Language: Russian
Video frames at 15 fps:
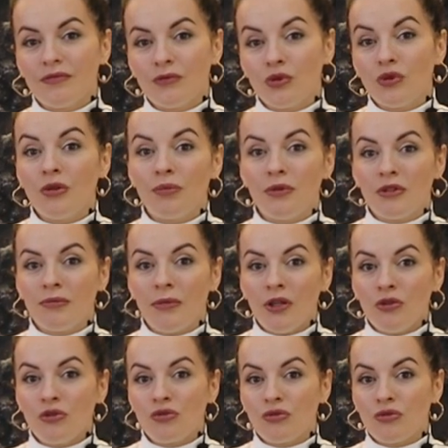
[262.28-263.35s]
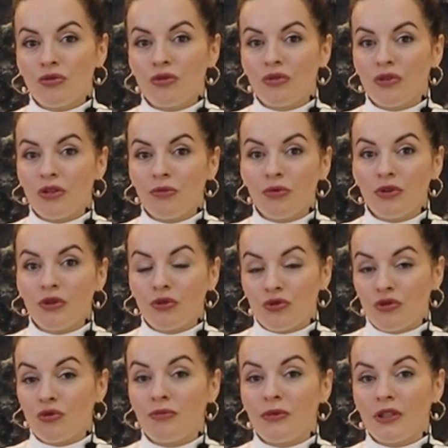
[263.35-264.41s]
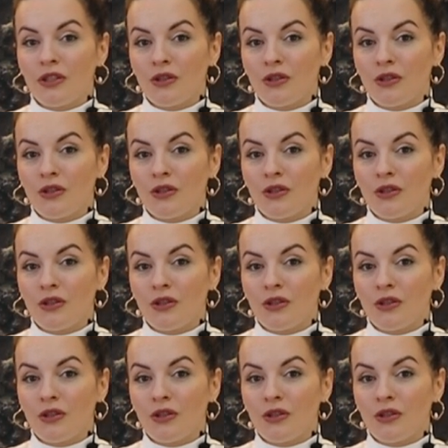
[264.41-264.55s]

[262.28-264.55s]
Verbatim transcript: Тут я понимаю, что ребенок уже у меня